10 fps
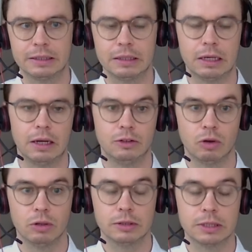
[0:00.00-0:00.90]
millones de
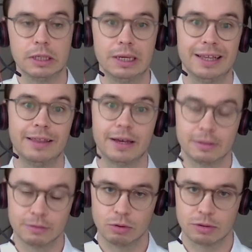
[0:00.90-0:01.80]
dólares lo
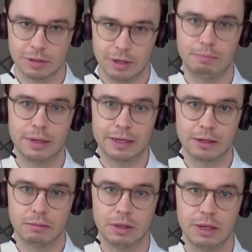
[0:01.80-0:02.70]
cual
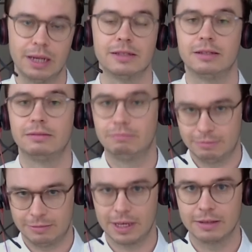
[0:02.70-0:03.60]
evidentemente es una cifra
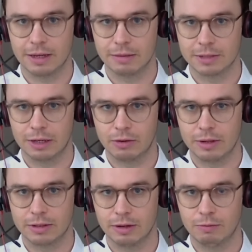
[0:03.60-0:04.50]
considerable, es
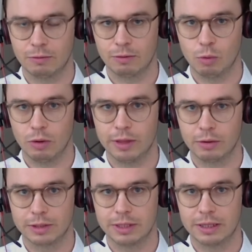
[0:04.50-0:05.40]
hasta 10 veces
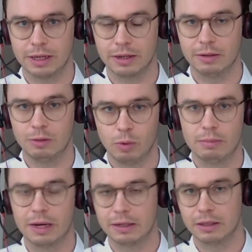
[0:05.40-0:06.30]
mayor a la que
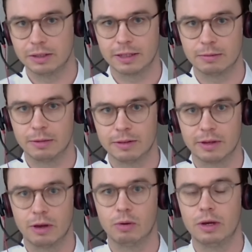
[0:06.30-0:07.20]
buscaban hace seis
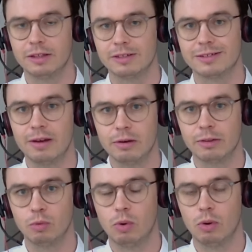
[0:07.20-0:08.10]
meses cuando todo
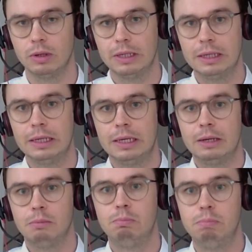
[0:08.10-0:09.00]
esto inició.
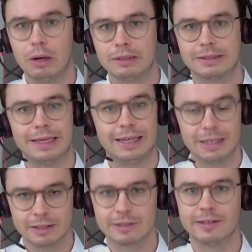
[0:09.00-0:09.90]
Sin
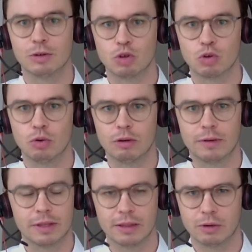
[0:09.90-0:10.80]
embargo, aún está
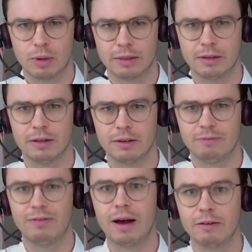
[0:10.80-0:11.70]
por debajo de la
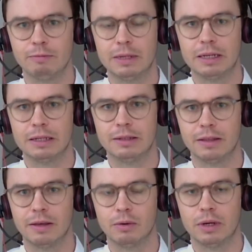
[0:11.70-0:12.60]
cifra que
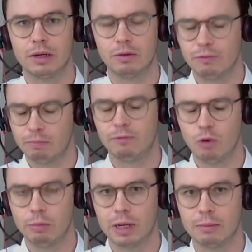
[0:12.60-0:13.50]
inicialmente buscaban, que
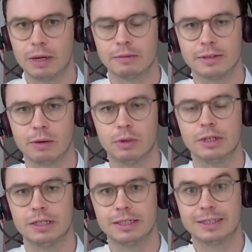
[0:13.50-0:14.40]
rondaba los 5
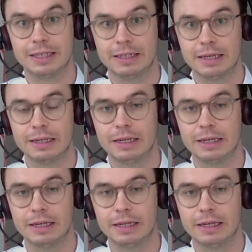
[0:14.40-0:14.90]
mil millones de